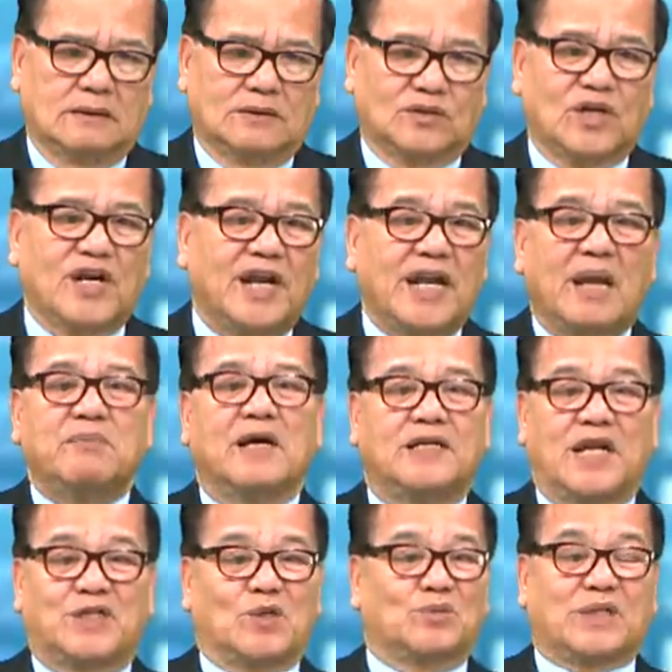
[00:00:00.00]
Cho nên đến bây
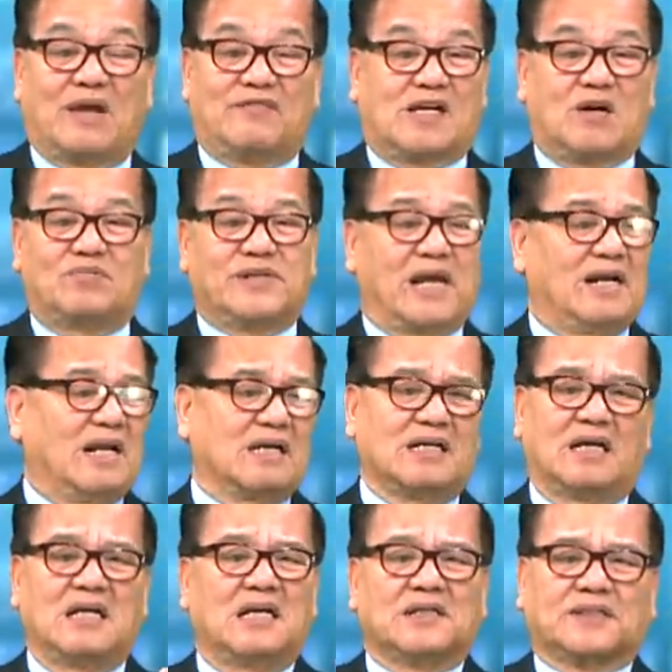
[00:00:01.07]
giờ chúng ta phải công nhận là
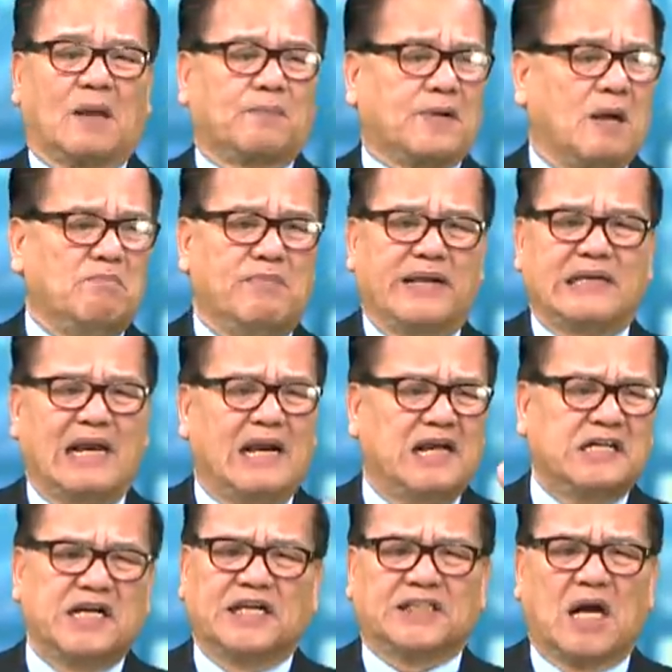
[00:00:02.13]
Tập Cẩm Bình hay là
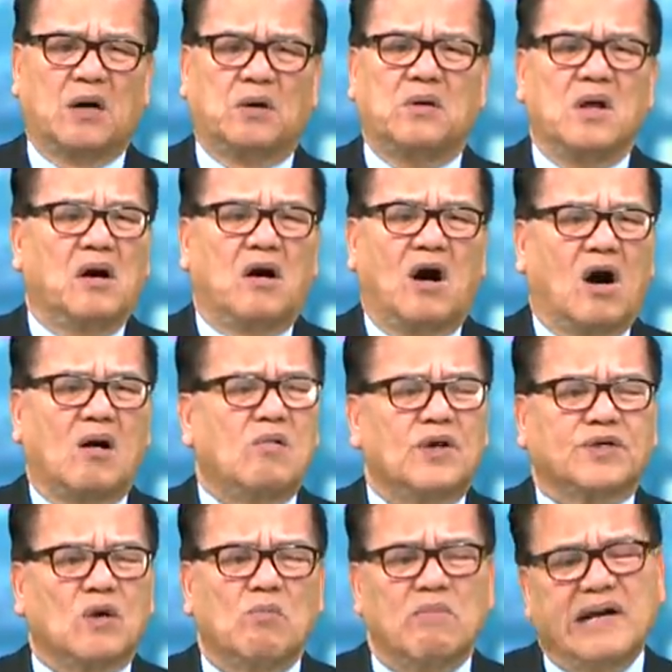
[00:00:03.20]
người Tàu họ không có
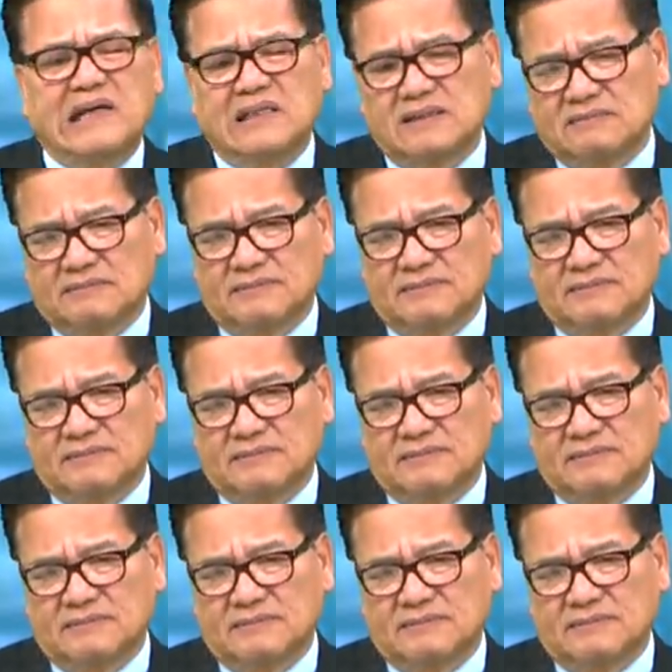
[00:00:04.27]
thông minh.